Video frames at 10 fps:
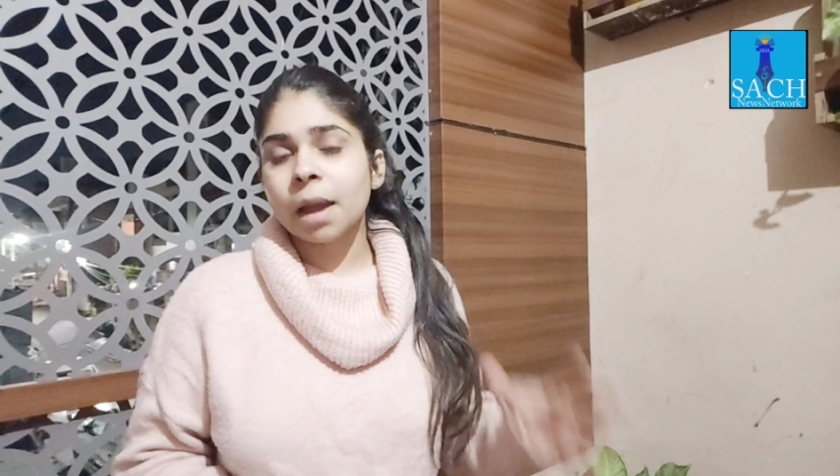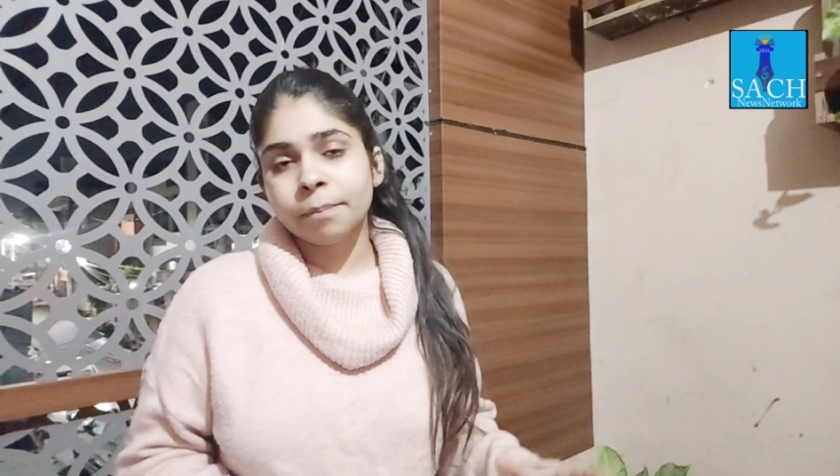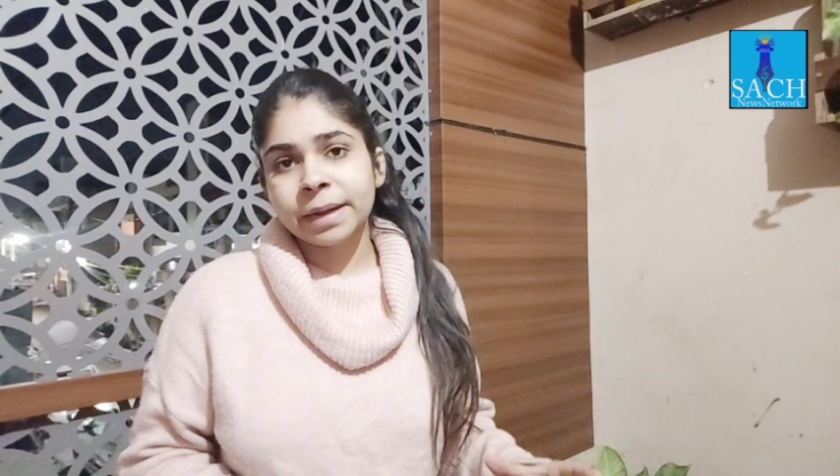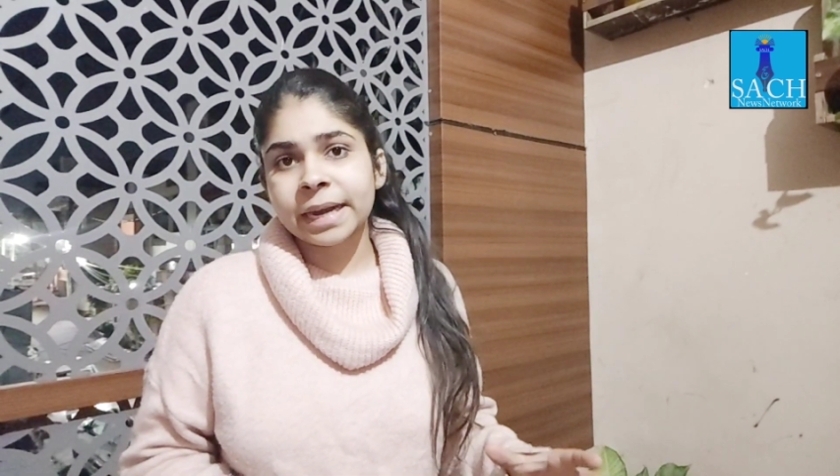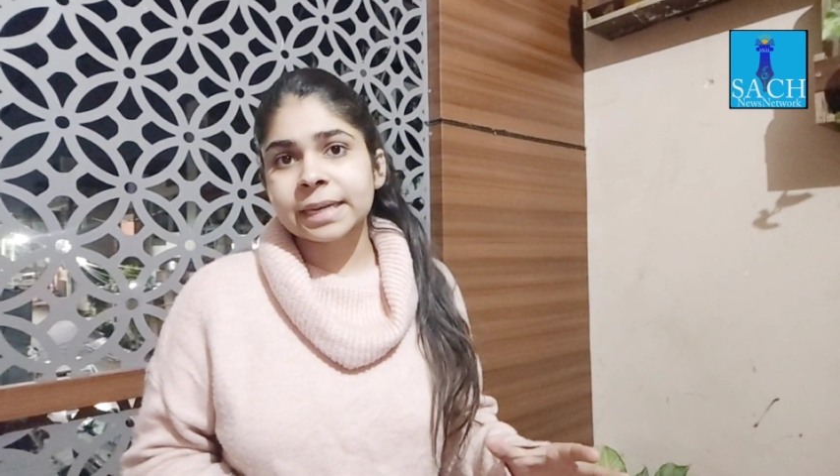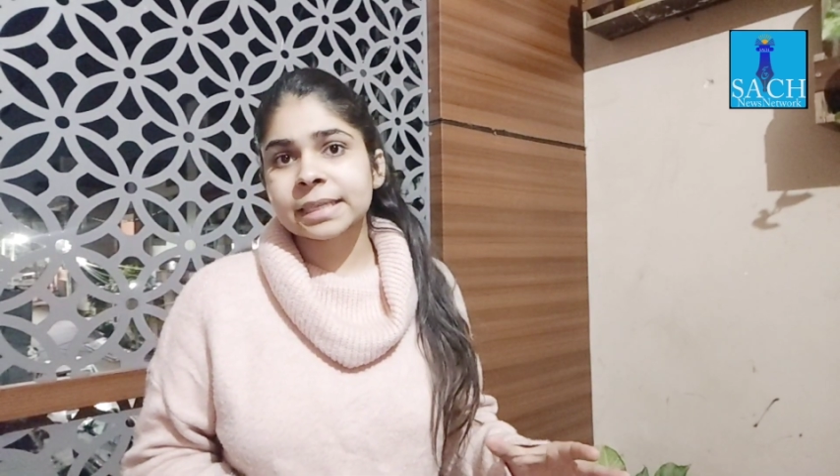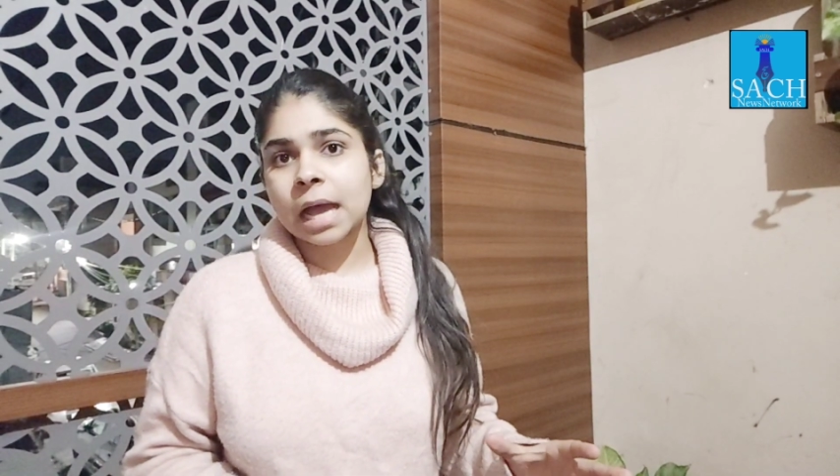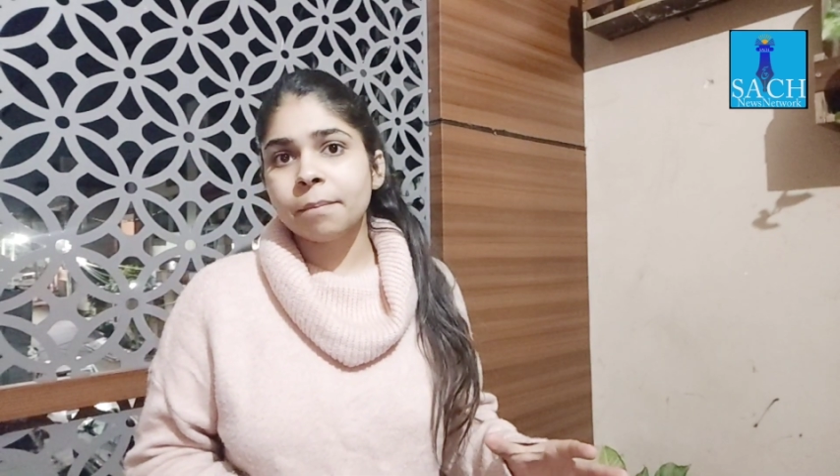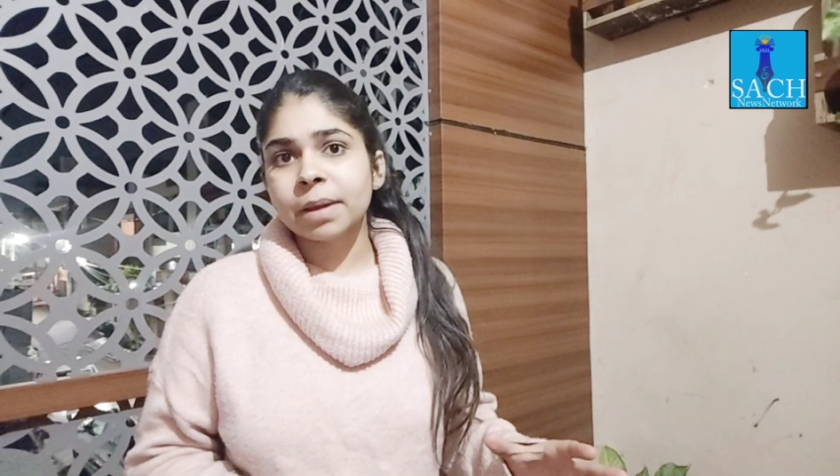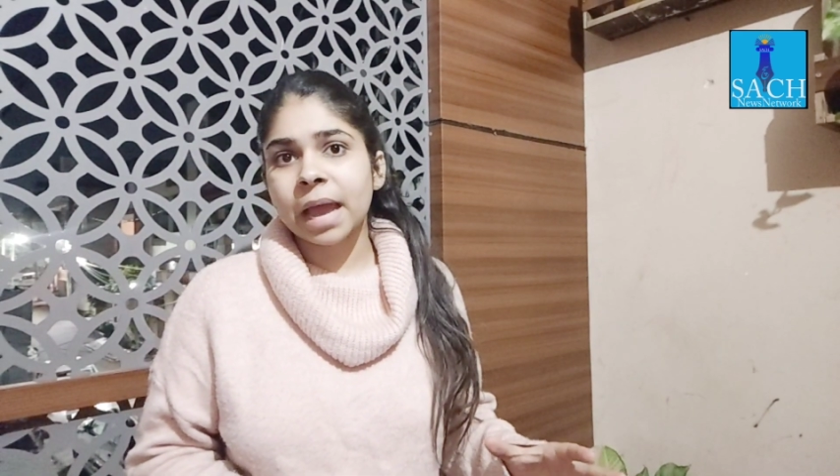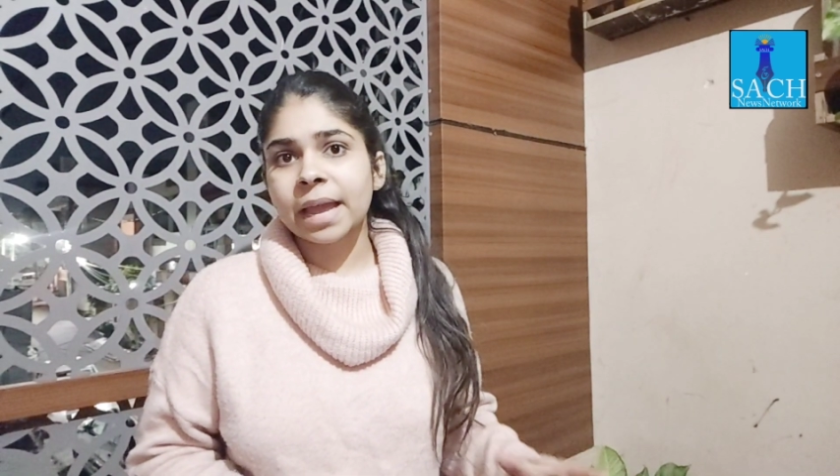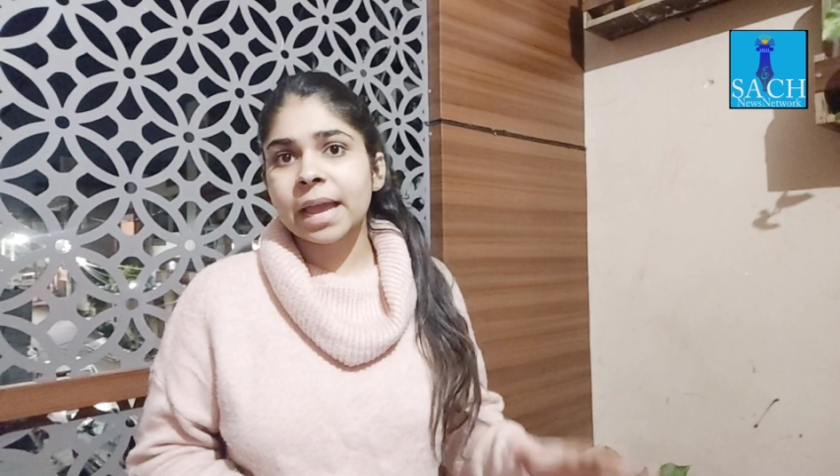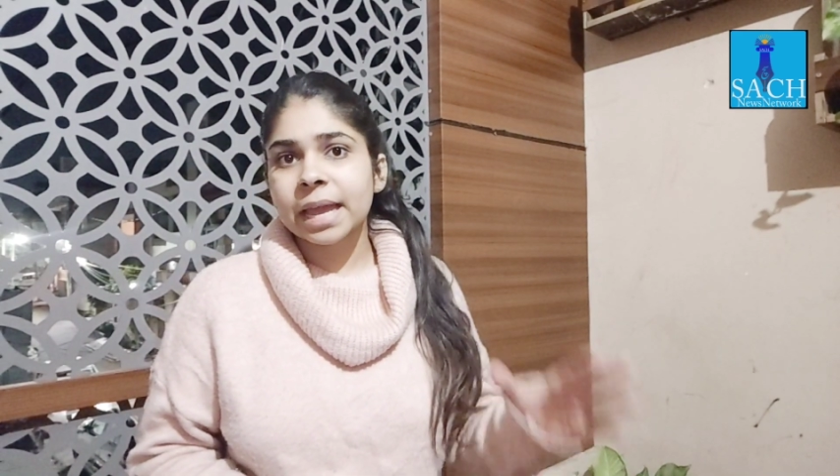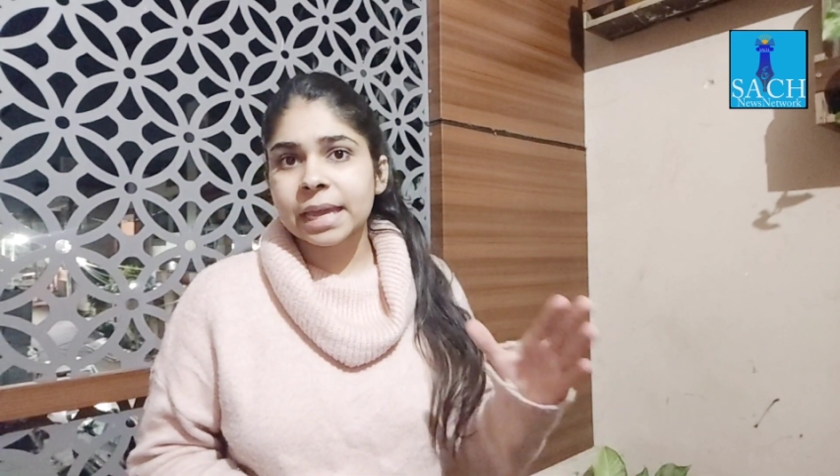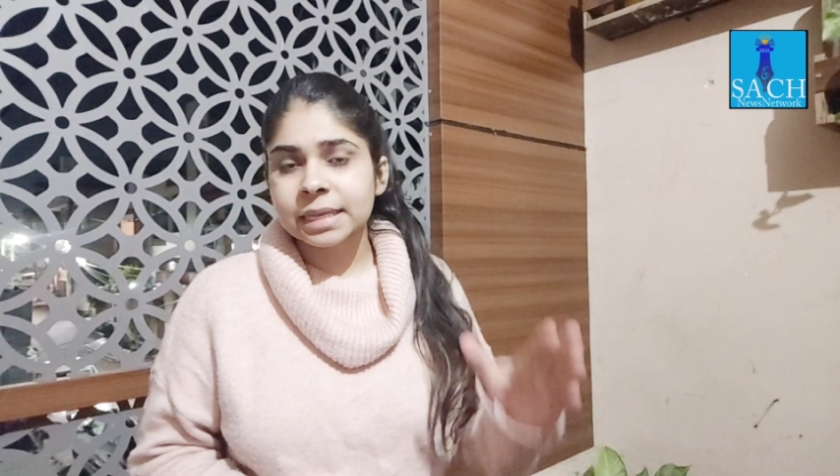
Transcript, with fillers: अपडेट सामने आया है